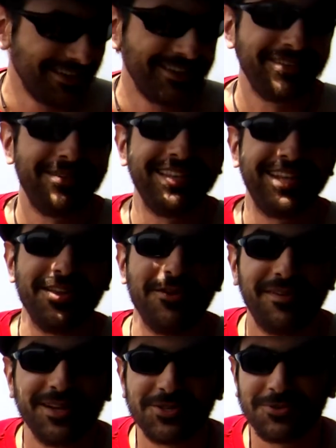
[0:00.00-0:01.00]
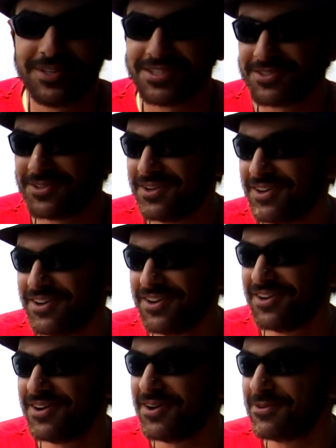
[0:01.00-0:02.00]
mentre io faccio
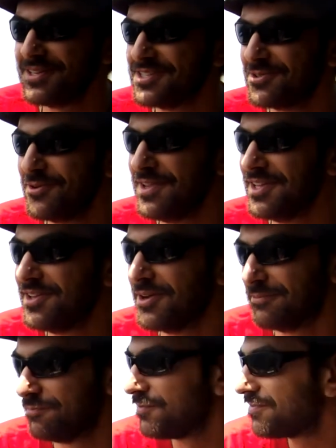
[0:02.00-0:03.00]
questo, questo video